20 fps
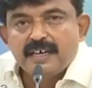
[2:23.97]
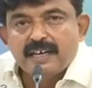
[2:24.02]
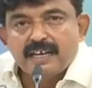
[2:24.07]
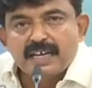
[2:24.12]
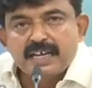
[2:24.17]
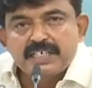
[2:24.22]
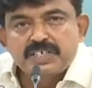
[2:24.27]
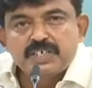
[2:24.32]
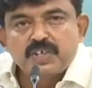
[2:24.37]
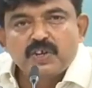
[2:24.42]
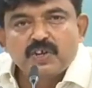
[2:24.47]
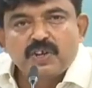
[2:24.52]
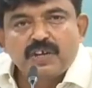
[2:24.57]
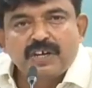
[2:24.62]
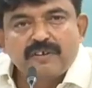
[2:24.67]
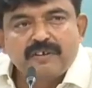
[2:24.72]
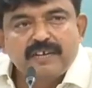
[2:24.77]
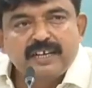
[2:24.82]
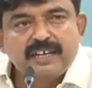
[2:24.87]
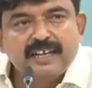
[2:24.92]
రాష్ట్రంలో
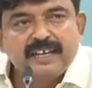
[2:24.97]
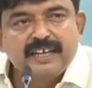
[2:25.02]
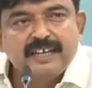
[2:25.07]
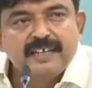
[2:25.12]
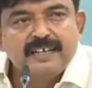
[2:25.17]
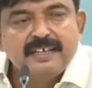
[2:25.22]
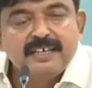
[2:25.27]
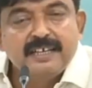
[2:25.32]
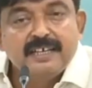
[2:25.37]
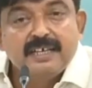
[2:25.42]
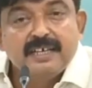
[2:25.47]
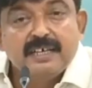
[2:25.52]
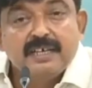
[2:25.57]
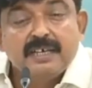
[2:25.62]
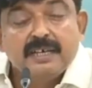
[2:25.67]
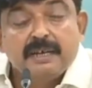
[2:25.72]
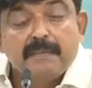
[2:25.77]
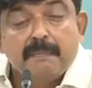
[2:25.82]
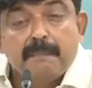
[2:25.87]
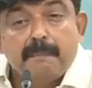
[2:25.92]
ఉన్నటువంటి
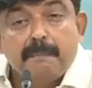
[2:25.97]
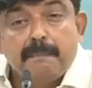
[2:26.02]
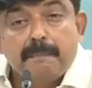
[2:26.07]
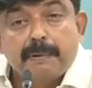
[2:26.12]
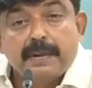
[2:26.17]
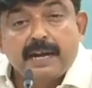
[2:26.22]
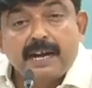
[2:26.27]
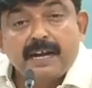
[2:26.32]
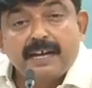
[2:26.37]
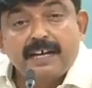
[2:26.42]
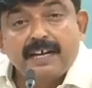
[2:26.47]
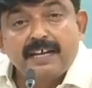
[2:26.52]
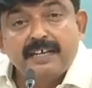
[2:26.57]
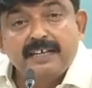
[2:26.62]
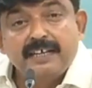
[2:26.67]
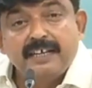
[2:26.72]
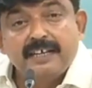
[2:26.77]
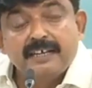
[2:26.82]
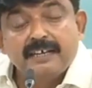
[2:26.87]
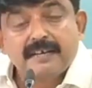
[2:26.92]

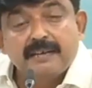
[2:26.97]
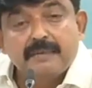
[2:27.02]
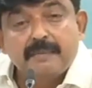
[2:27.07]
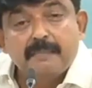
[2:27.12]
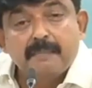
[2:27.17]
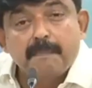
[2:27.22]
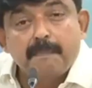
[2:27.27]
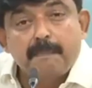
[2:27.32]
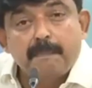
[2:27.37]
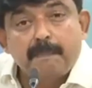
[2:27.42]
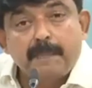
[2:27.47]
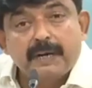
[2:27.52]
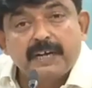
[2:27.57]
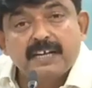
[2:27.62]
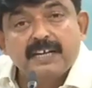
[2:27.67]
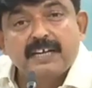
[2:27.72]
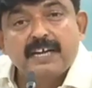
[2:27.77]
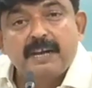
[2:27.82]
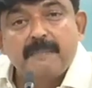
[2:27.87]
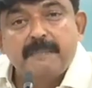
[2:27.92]
ప్రాణాన్ని
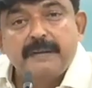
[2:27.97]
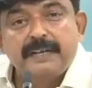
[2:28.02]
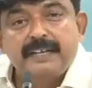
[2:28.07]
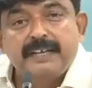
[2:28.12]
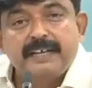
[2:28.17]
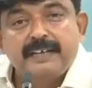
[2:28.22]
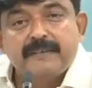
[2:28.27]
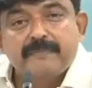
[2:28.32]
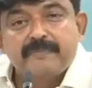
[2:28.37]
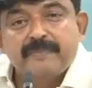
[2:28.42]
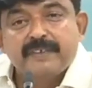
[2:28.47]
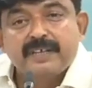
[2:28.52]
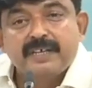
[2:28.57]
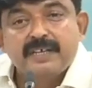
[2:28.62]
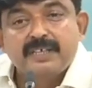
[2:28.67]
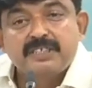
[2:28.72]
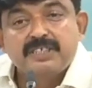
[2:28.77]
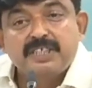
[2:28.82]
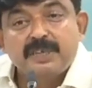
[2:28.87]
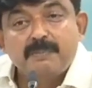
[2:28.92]
పణంగా పెట్టి
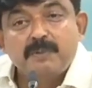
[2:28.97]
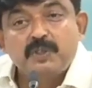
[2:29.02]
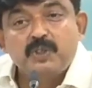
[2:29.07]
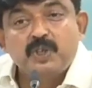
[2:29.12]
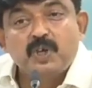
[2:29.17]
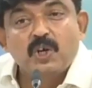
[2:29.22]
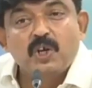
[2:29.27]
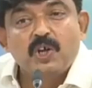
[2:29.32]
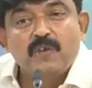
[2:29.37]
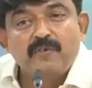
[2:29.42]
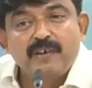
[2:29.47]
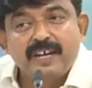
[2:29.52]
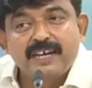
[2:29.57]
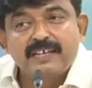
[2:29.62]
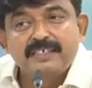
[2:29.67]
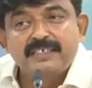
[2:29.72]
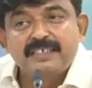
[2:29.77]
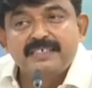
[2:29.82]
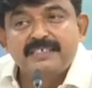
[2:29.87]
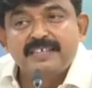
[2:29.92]
సముద్రంలో వేట
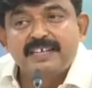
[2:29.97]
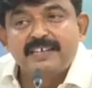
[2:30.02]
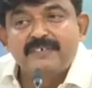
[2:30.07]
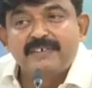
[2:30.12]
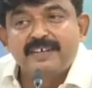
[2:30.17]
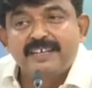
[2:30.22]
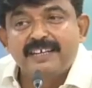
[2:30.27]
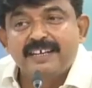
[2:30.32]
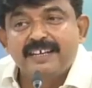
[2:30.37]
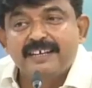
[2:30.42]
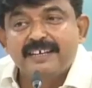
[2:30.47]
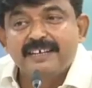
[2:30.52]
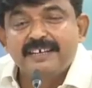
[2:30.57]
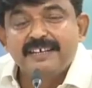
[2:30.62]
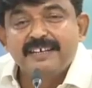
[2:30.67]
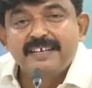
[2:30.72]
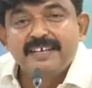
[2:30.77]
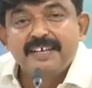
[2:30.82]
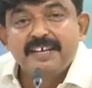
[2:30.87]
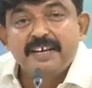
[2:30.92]
చేసేటువంటి
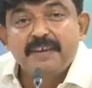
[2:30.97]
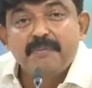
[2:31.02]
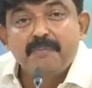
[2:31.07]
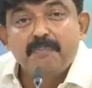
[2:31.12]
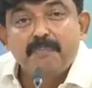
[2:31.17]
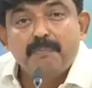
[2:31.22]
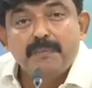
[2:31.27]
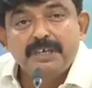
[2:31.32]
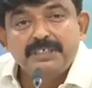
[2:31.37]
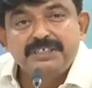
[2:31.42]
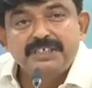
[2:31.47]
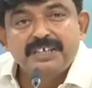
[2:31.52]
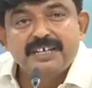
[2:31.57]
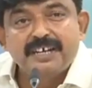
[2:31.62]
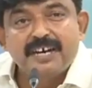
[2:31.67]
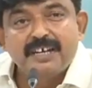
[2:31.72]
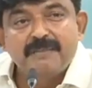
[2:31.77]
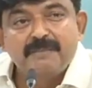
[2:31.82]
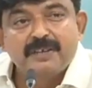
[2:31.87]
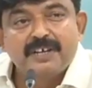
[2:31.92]
మత్స్య
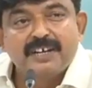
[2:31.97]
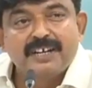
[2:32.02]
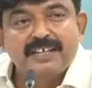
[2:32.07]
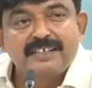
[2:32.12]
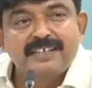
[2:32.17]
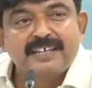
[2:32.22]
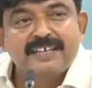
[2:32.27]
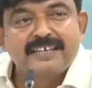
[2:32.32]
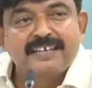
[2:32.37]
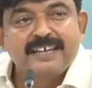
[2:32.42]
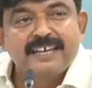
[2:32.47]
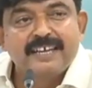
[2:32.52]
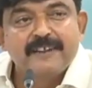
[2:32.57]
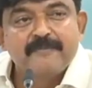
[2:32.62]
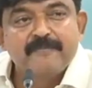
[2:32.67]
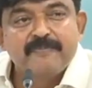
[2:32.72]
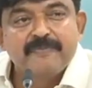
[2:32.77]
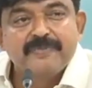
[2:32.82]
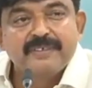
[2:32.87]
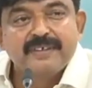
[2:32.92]
కార్మికులందరికీ
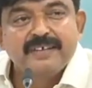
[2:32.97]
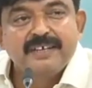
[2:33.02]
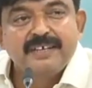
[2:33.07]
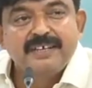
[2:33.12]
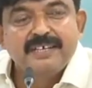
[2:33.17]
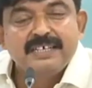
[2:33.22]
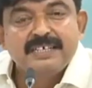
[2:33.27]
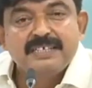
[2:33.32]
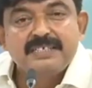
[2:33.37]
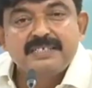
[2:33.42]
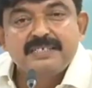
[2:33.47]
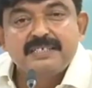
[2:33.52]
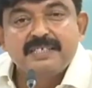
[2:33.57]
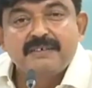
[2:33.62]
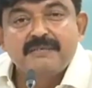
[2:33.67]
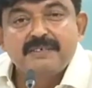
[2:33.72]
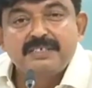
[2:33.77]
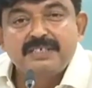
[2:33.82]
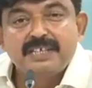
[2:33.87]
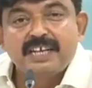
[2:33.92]

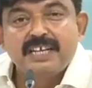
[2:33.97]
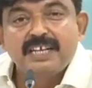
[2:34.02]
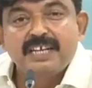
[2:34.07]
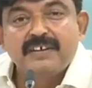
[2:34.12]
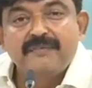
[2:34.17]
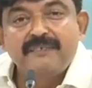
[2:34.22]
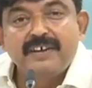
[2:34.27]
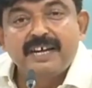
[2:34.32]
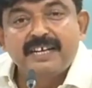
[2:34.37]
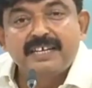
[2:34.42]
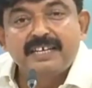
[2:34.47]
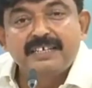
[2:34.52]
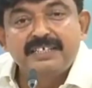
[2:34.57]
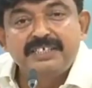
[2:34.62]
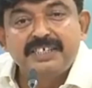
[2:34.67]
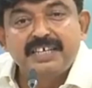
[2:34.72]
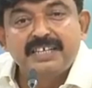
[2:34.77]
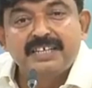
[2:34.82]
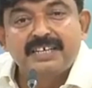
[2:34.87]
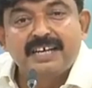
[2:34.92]
సంవత్సరానికి వేట
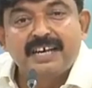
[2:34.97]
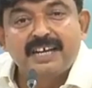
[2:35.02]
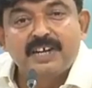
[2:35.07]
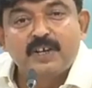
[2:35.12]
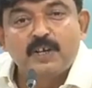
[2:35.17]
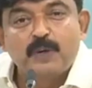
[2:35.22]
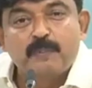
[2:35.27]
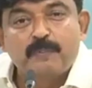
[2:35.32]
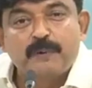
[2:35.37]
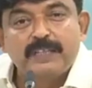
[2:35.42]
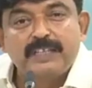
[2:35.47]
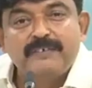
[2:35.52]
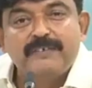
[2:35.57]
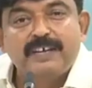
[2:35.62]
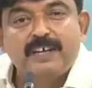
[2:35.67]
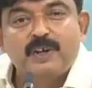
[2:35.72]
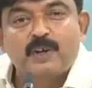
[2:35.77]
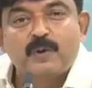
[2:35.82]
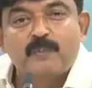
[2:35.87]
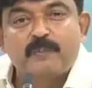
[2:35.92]
నిషేధ కాలంలో
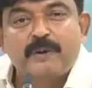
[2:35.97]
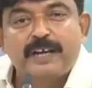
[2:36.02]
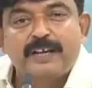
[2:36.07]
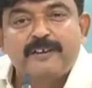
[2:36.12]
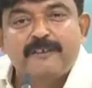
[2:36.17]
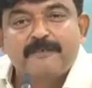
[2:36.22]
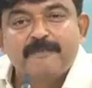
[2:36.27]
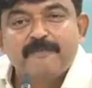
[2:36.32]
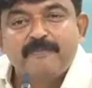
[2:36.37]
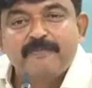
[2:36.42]
పదివేల రూపాయలు